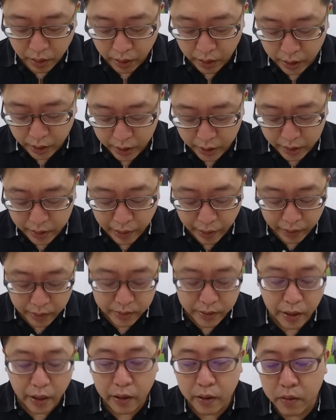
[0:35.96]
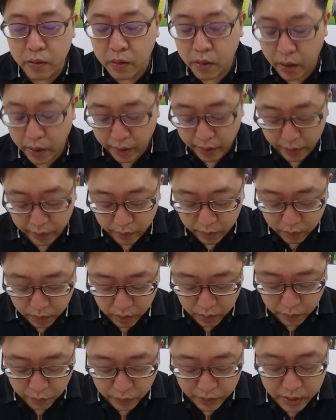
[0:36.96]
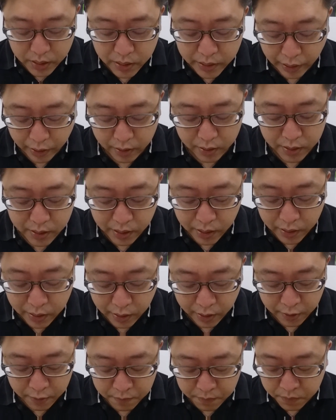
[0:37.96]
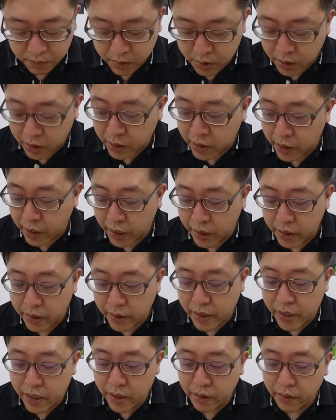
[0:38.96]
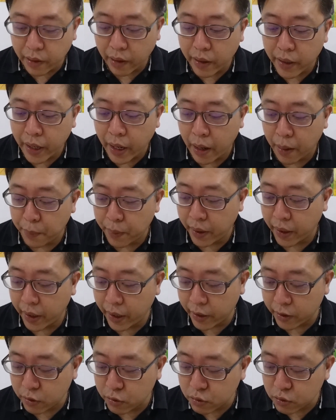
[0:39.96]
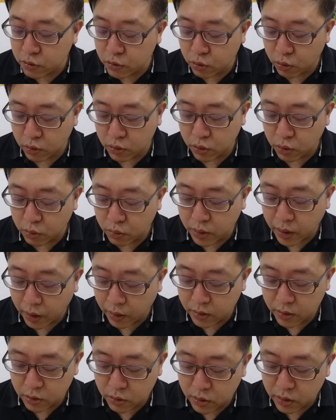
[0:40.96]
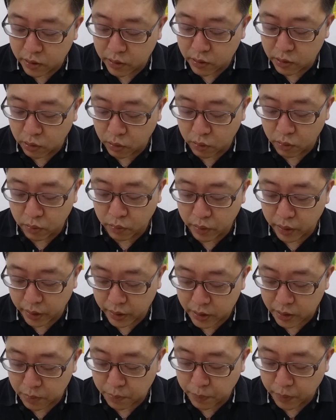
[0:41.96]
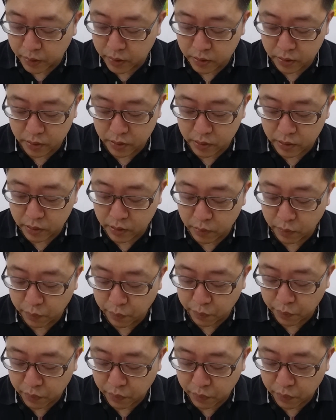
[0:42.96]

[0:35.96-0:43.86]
和大家分享心得。今天第一张卡牌，Andrew 所抽到就是从这本是